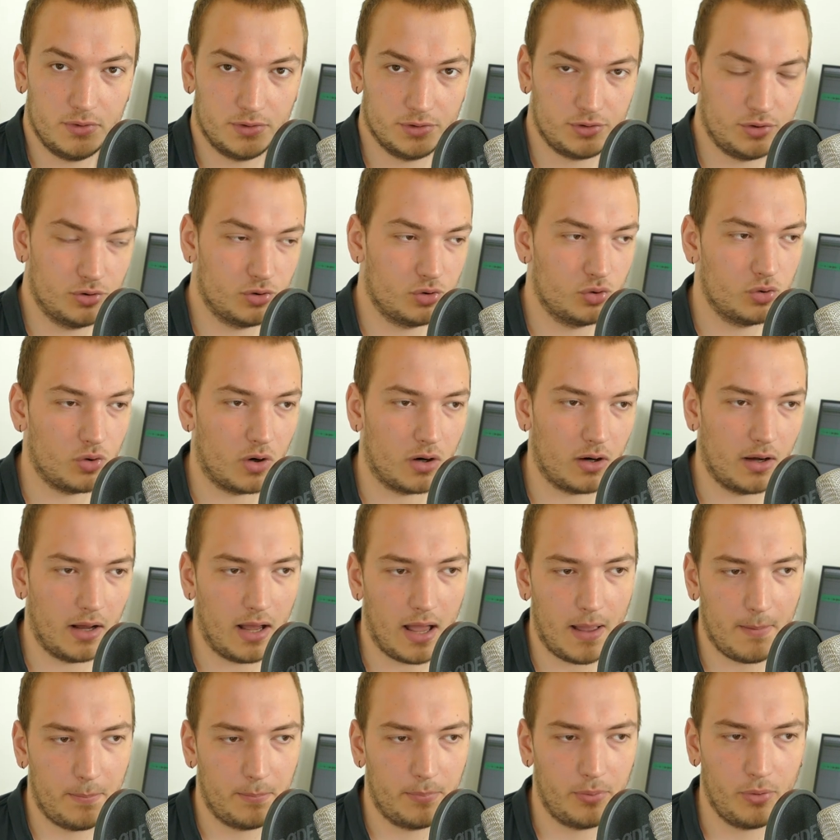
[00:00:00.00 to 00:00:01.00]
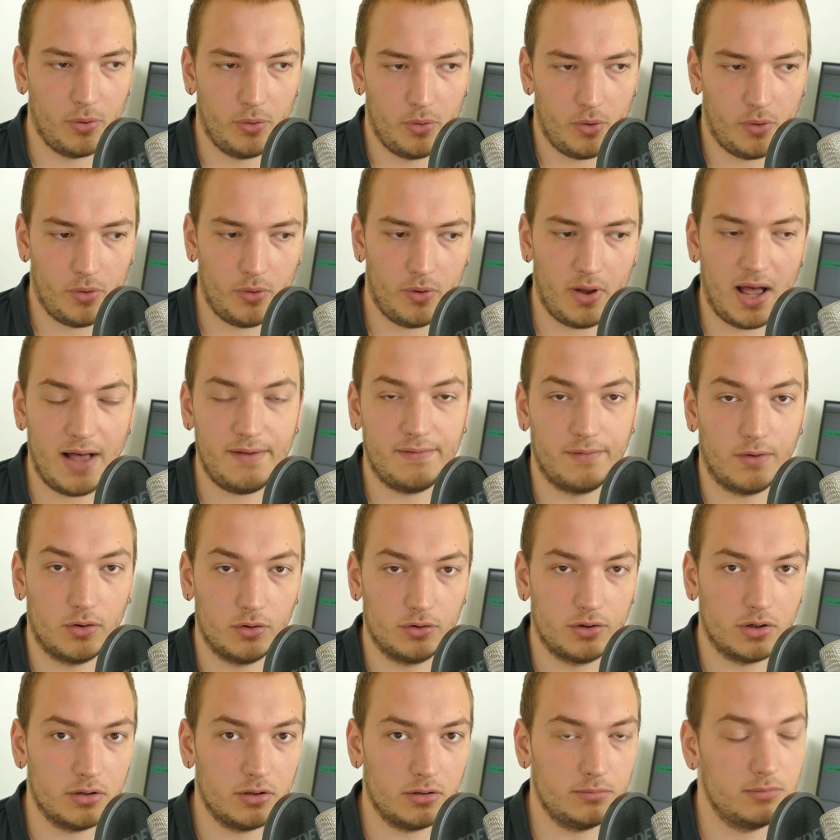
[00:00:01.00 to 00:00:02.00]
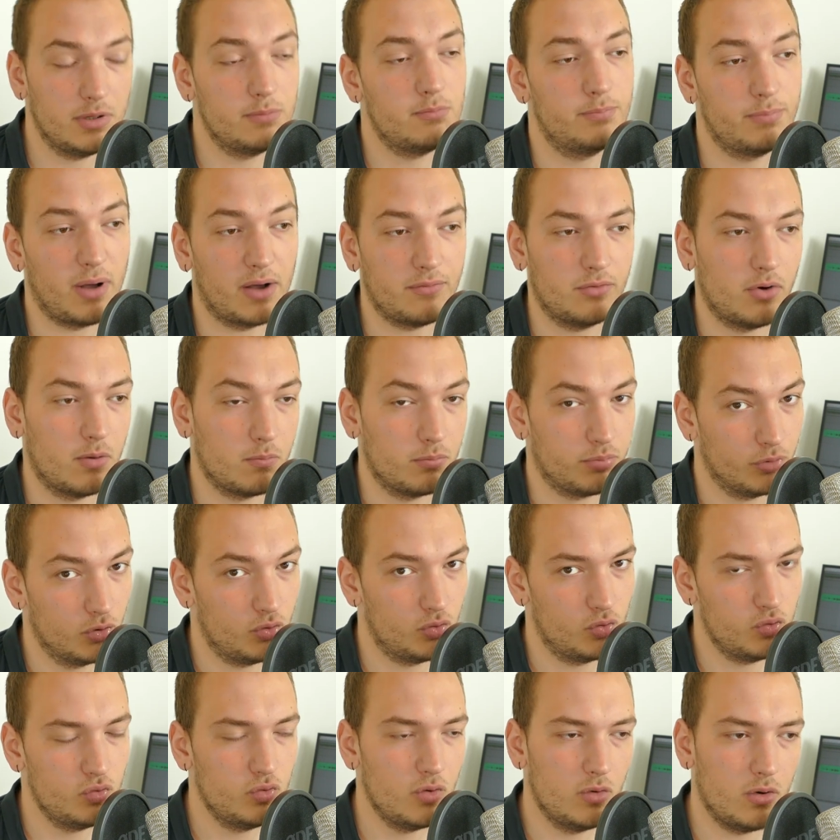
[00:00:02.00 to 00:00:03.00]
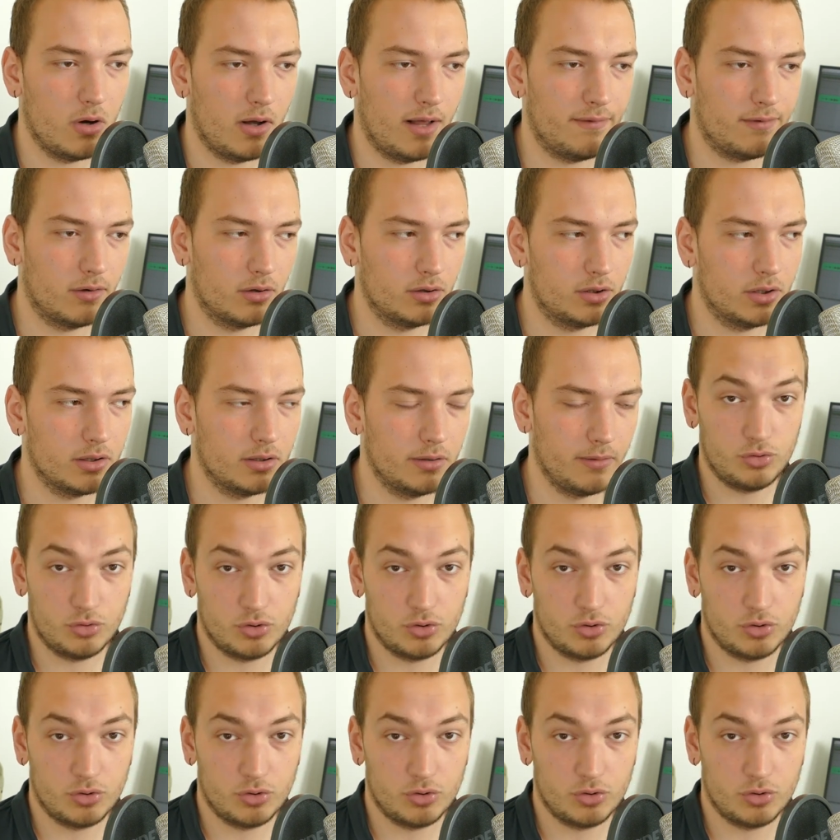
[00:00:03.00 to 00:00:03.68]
Hein. Je suis toujours un peu euh, avant le temps, même parfois beaucoup avant le temps.